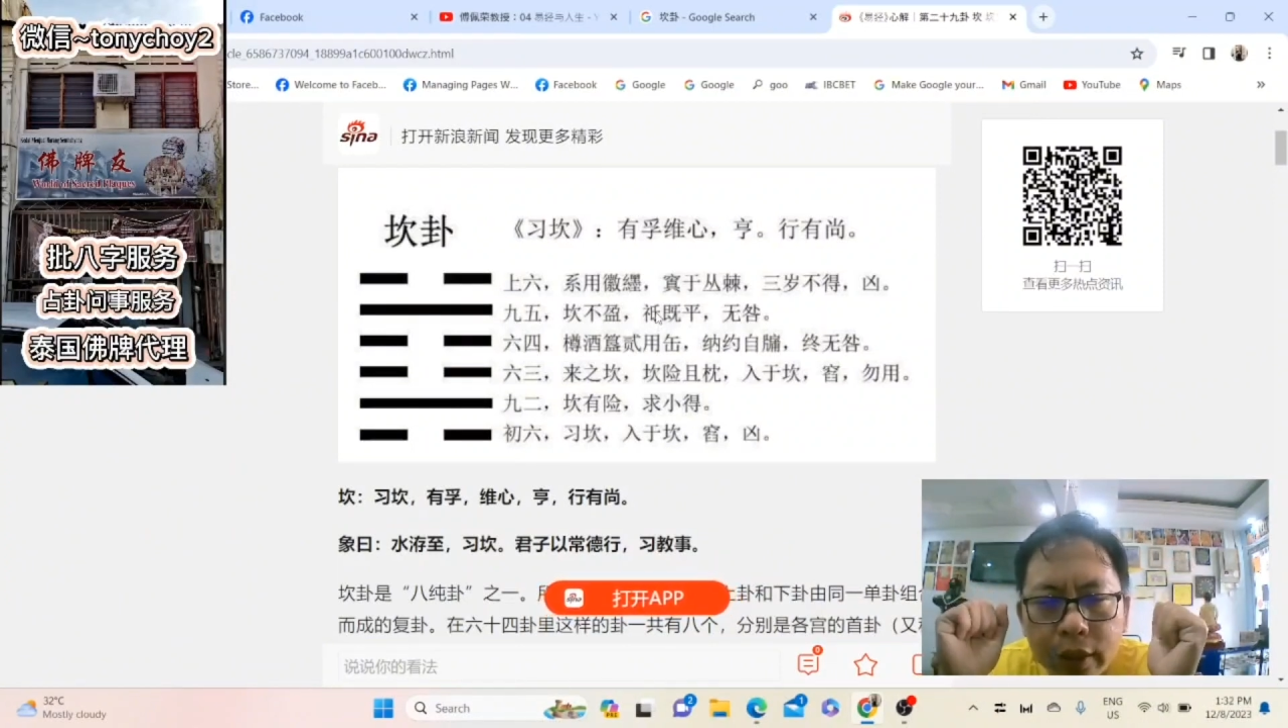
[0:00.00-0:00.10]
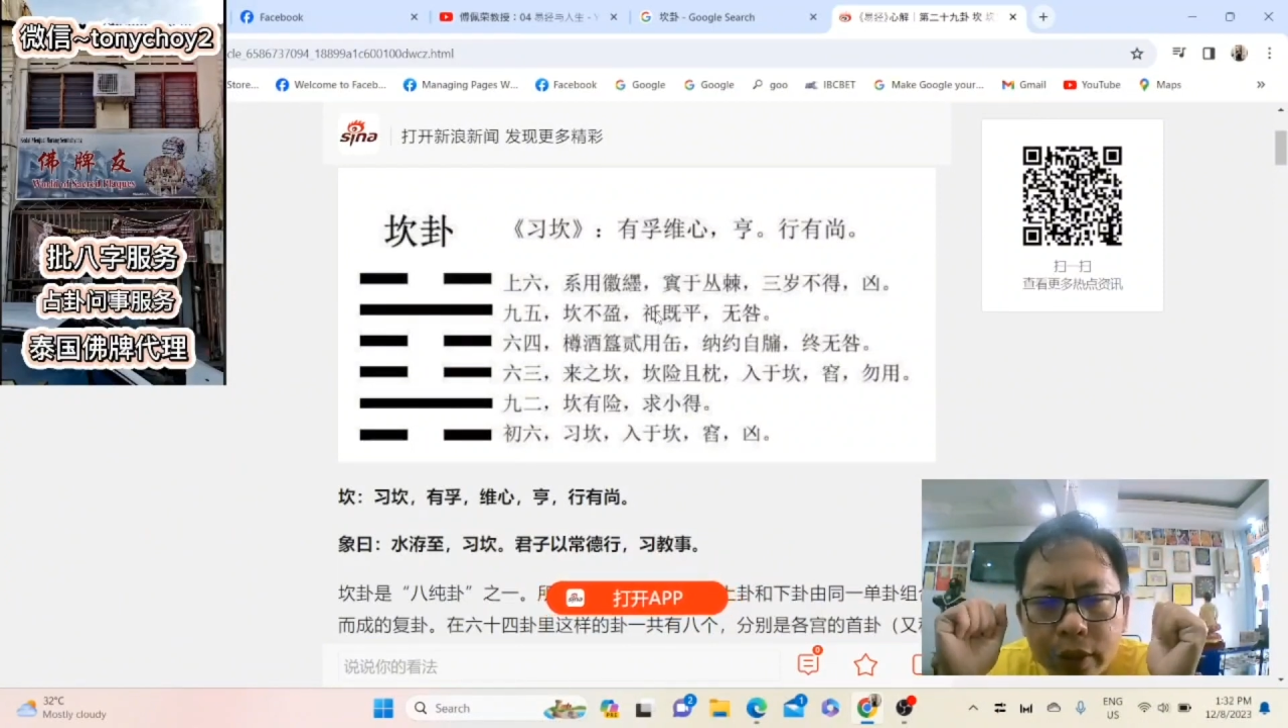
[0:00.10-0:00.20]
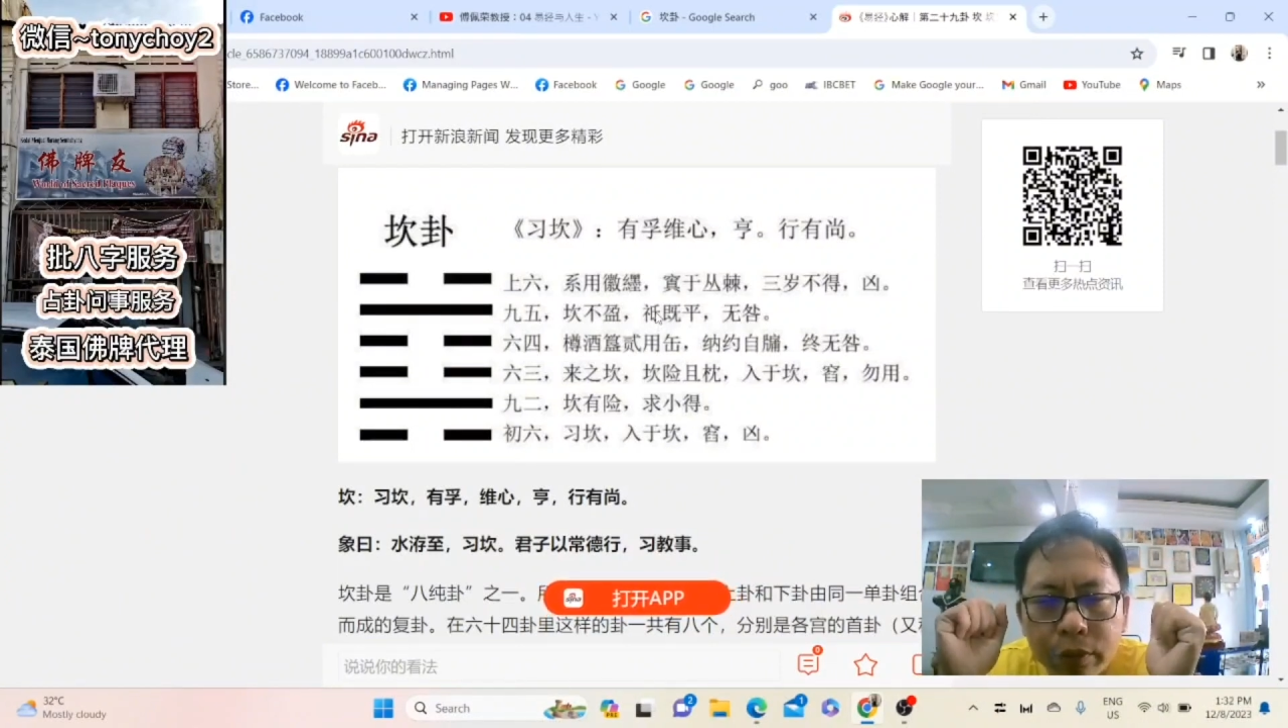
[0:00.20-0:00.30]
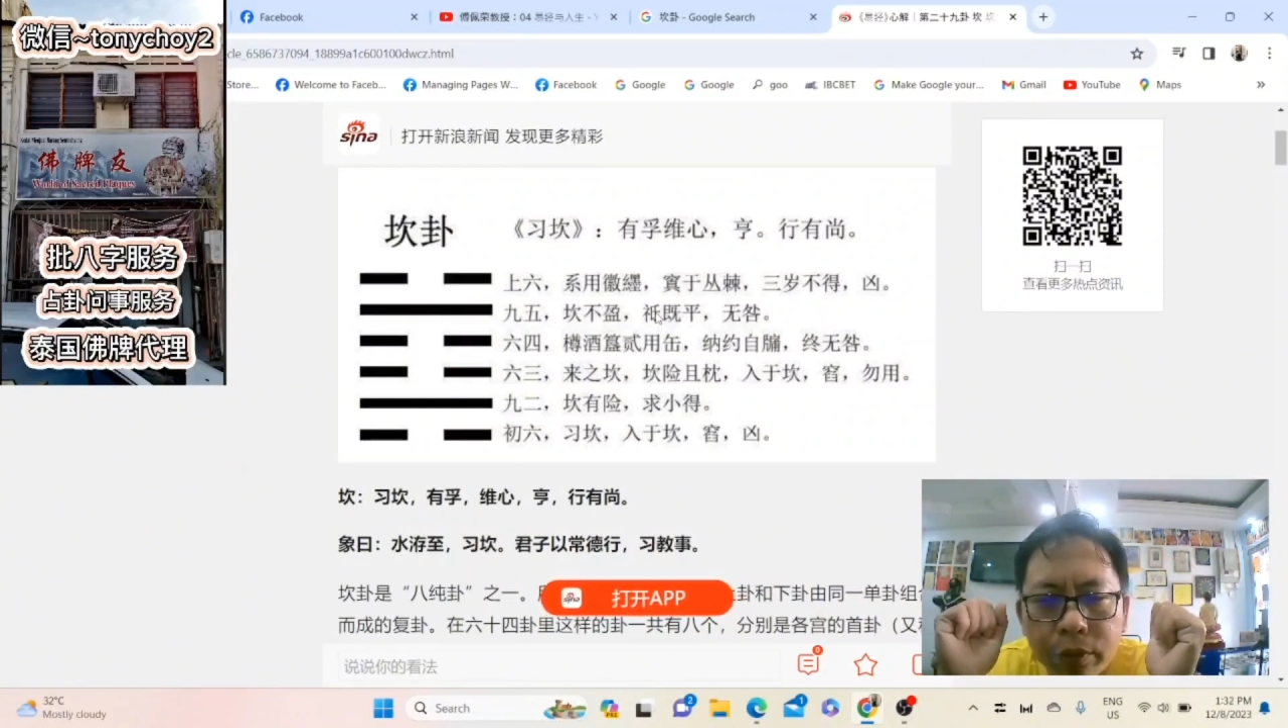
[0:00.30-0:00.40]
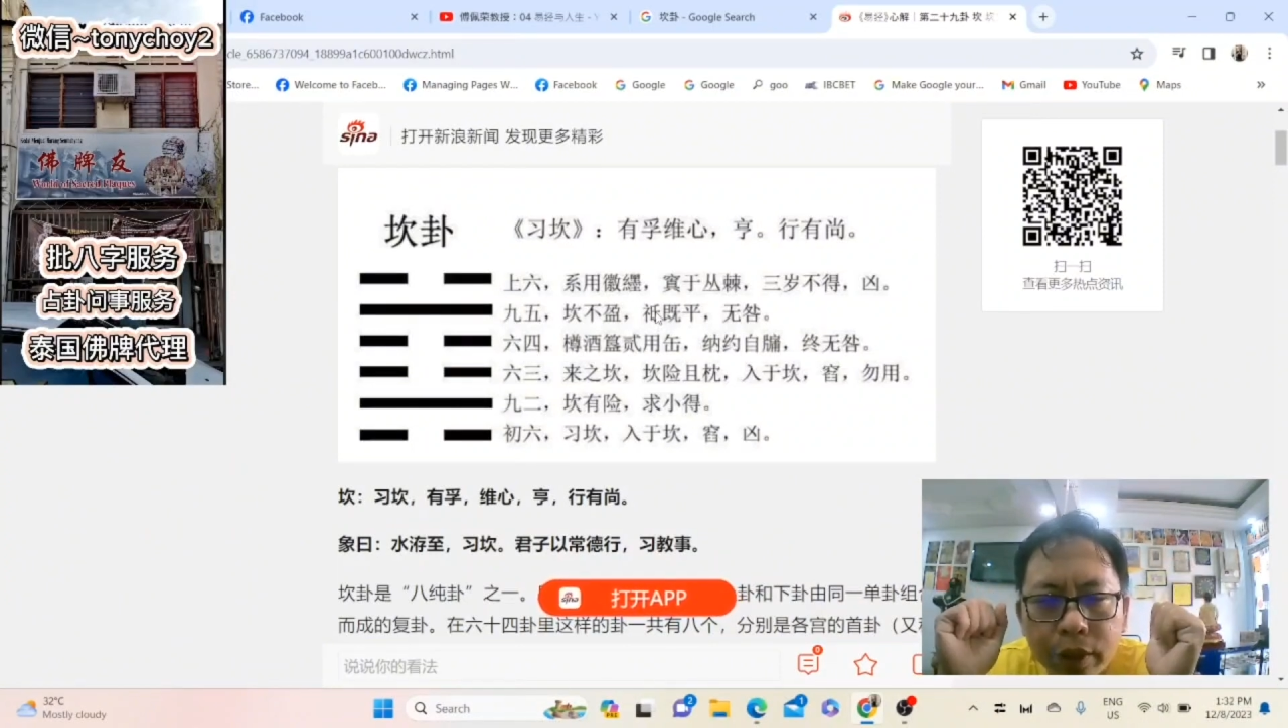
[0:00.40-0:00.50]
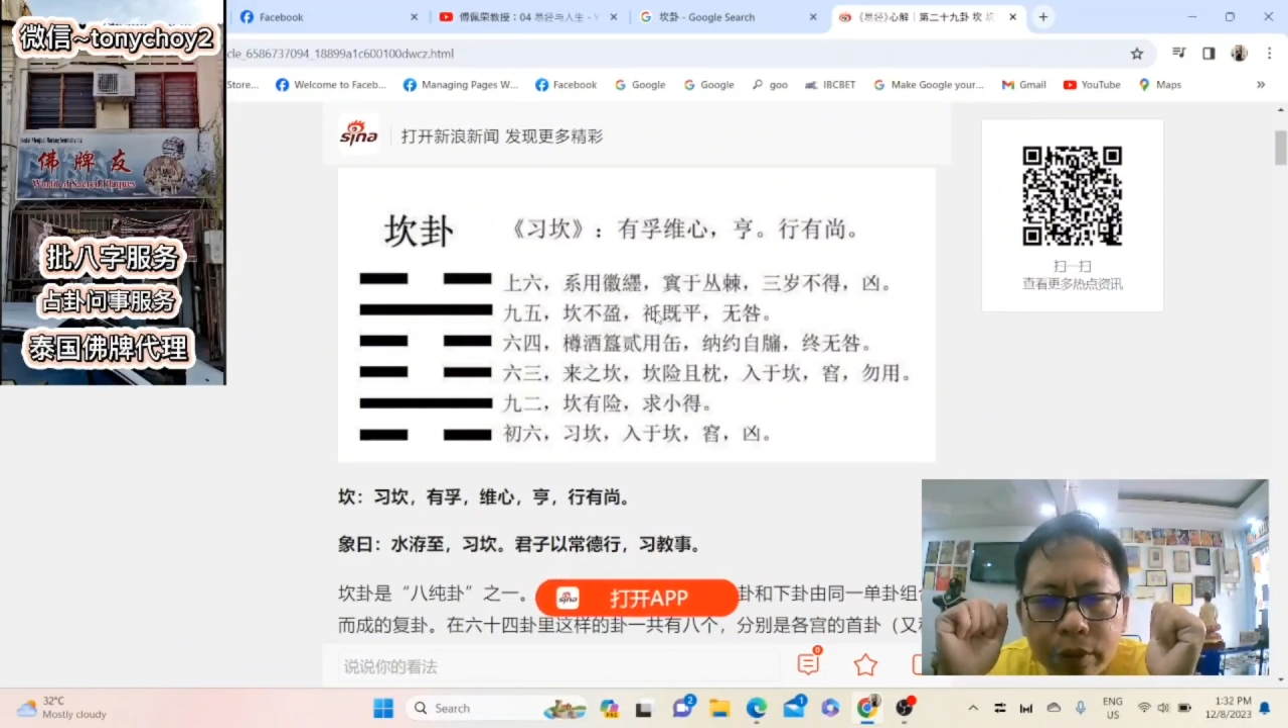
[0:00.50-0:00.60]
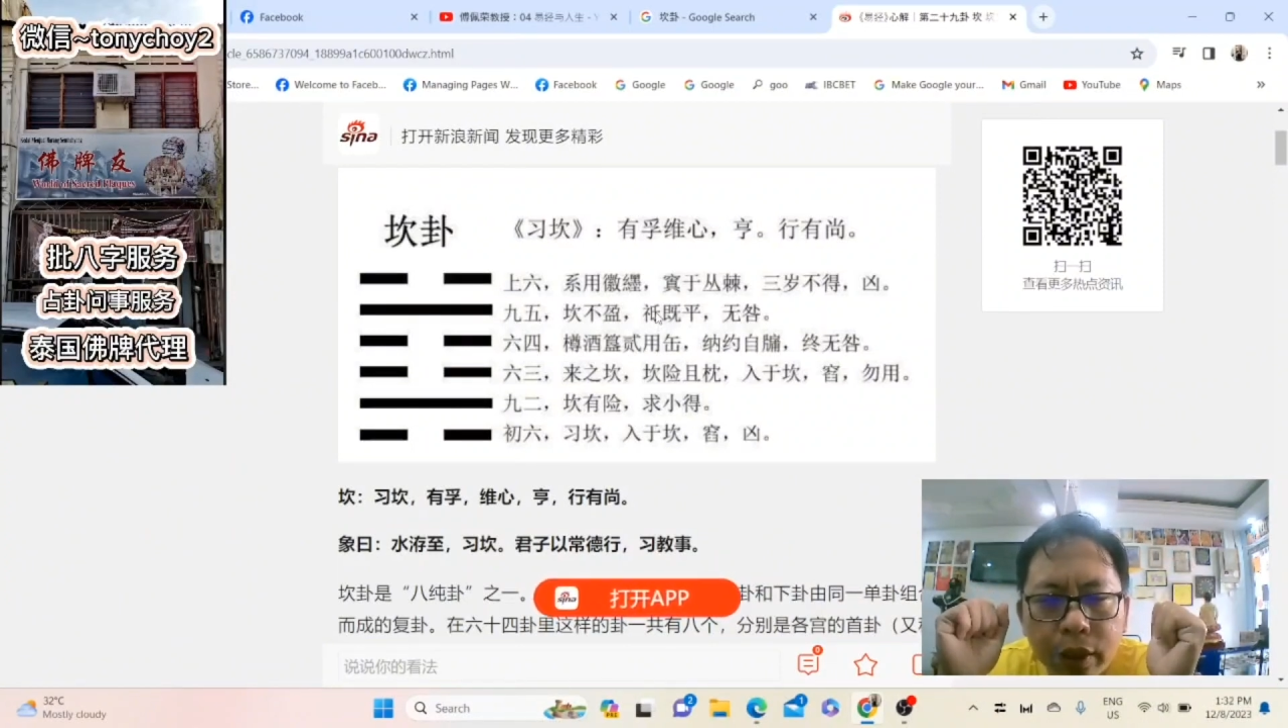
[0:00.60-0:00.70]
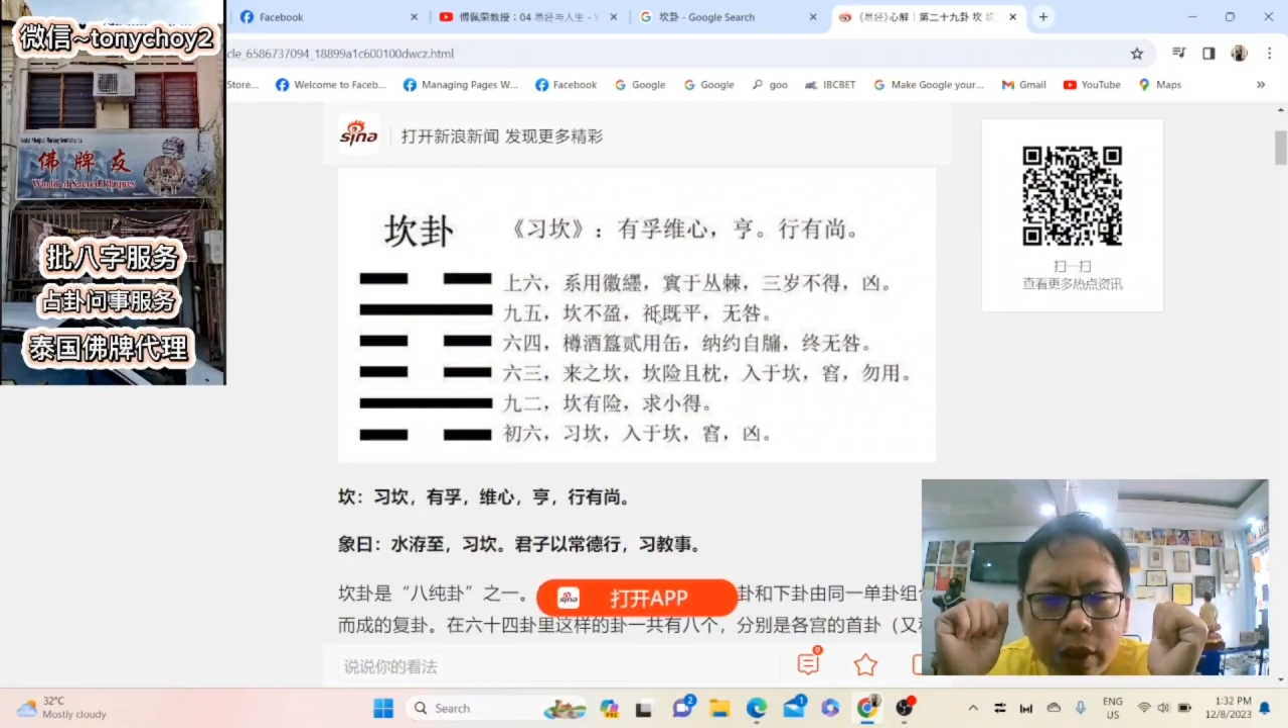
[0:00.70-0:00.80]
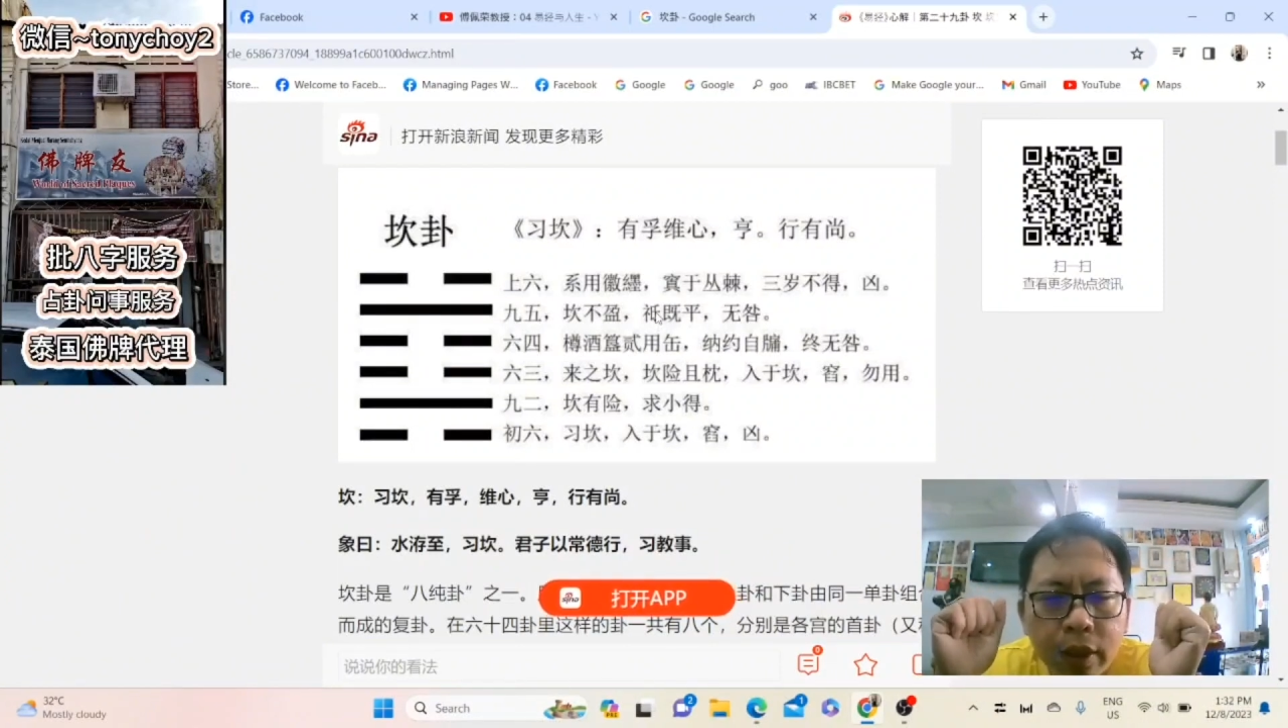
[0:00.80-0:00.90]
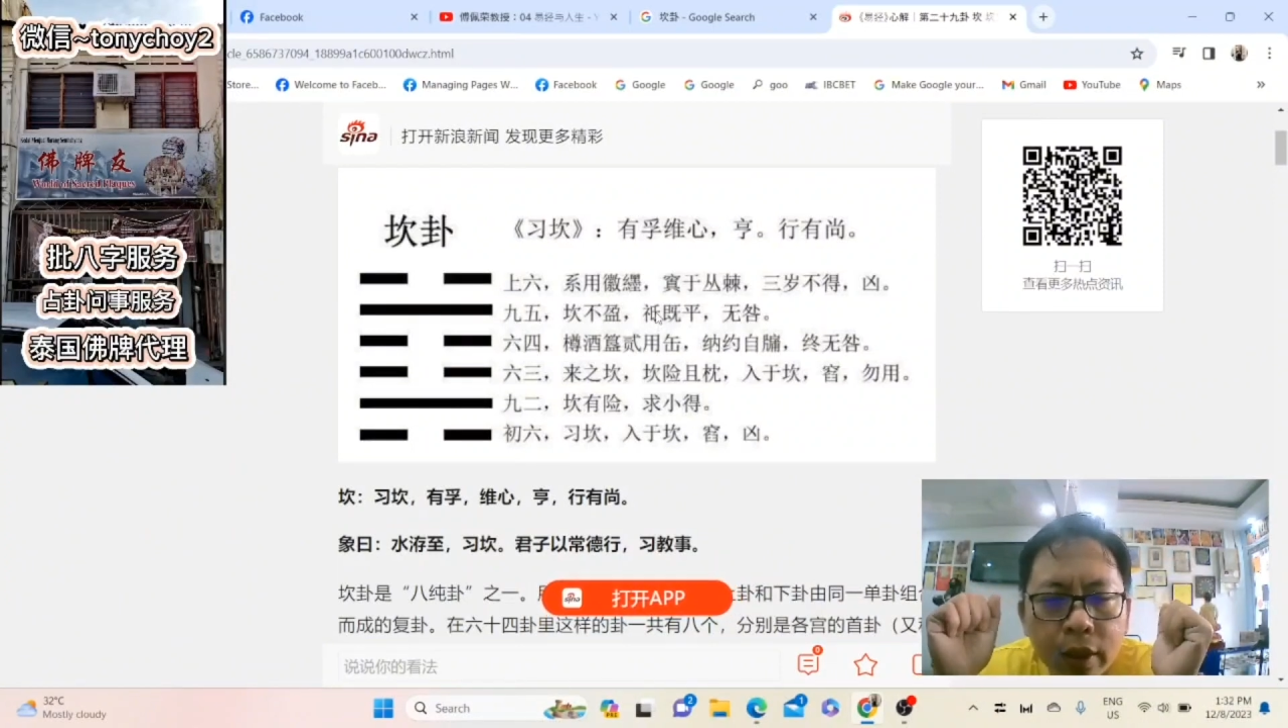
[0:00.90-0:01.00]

雷无妄过。